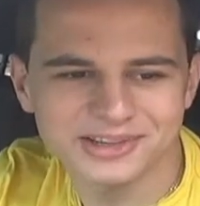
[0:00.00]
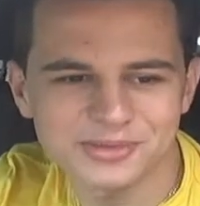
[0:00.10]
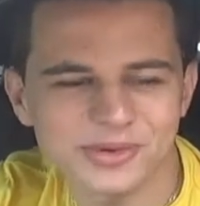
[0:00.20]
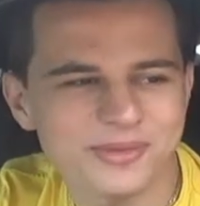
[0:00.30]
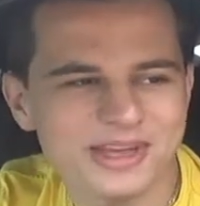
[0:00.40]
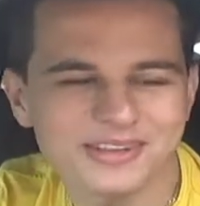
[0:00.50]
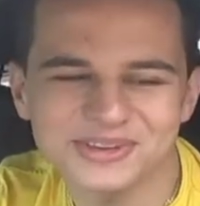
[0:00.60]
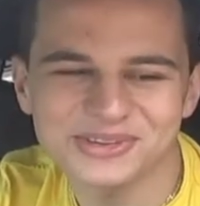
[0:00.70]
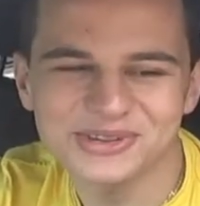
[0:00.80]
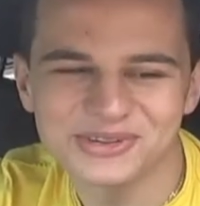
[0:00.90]
no momento
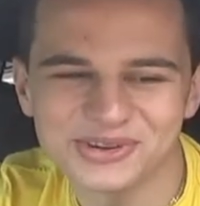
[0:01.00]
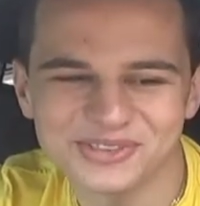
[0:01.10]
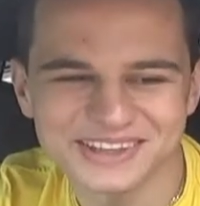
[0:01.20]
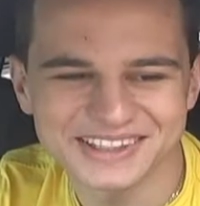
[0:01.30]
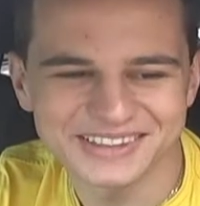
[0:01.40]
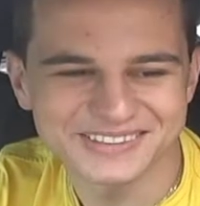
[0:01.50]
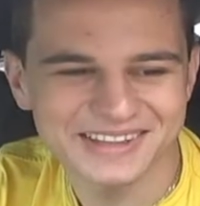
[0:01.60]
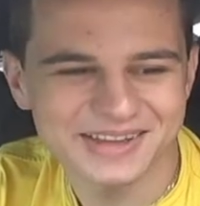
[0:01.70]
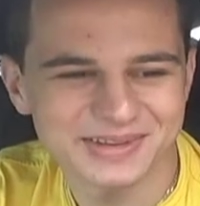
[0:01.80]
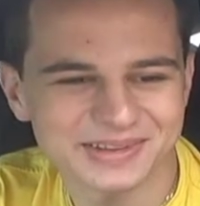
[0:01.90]
eu sou novo, ainda não
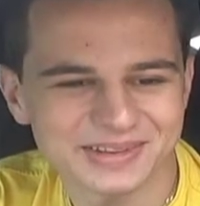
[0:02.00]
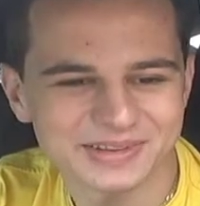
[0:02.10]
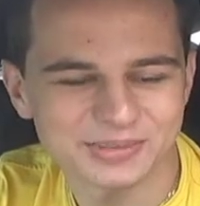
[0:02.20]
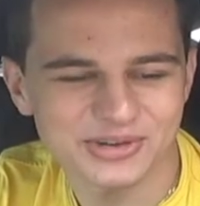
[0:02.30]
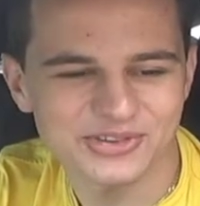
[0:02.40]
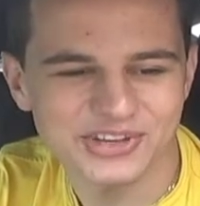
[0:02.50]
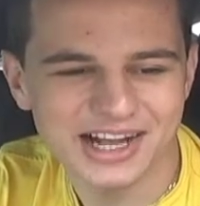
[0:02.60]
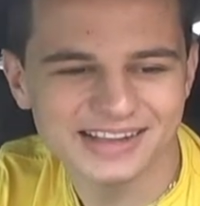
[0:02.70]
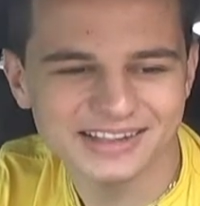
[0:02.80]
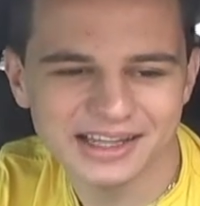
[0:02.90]
tenho
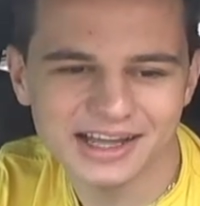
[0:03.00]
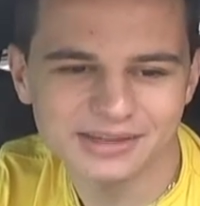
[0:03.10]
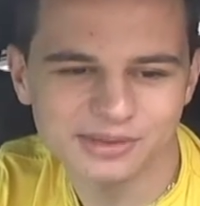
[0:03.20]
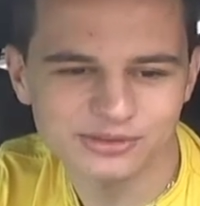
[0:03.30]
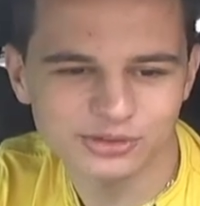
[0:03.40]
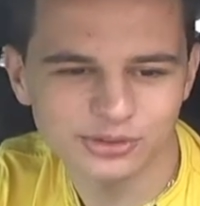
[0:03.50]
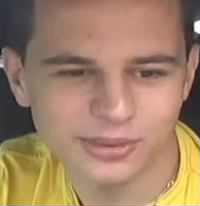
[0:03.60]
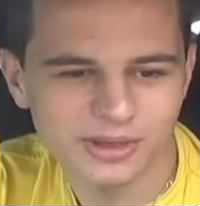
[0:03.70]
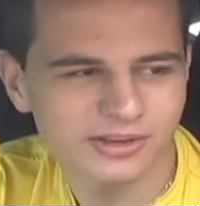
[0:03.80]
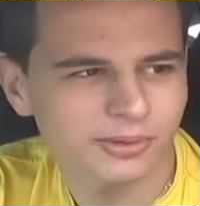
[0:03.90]
prejudicado em nada, mas
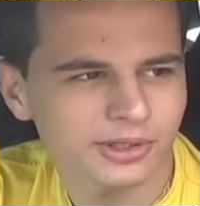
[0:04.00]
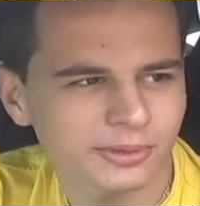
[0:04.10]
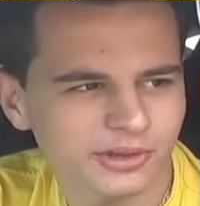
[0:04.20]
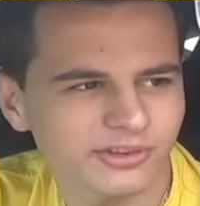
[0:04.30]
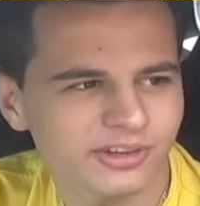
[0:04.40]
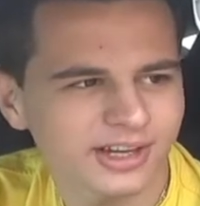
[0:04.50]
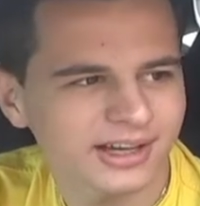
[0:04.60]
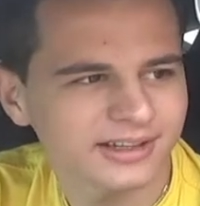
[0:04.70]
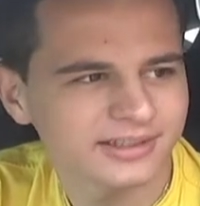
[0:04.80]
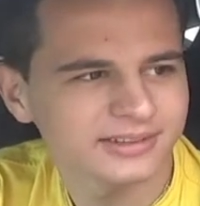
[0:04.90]
futuramente pode prejudicar, né?